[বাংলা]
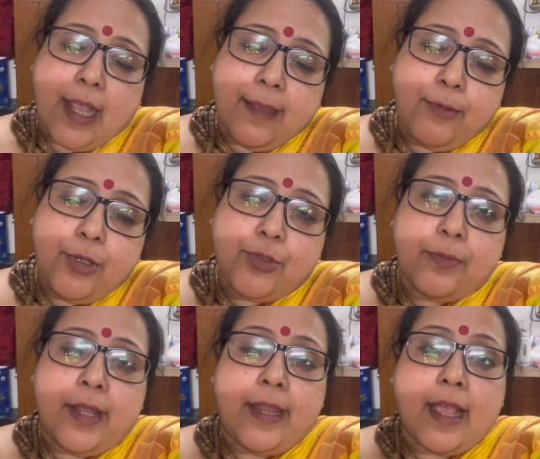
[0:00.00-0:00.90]
লাগে বলে
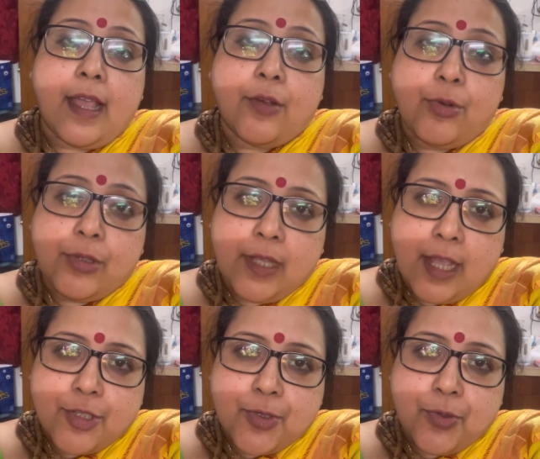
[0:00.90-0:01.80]
তোমরা দেখা করতে
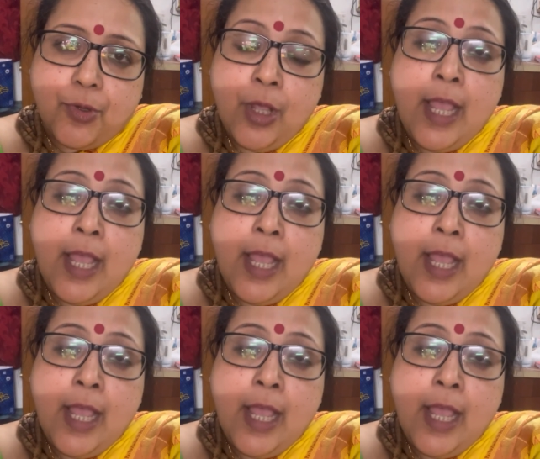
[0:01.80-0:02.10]
আসো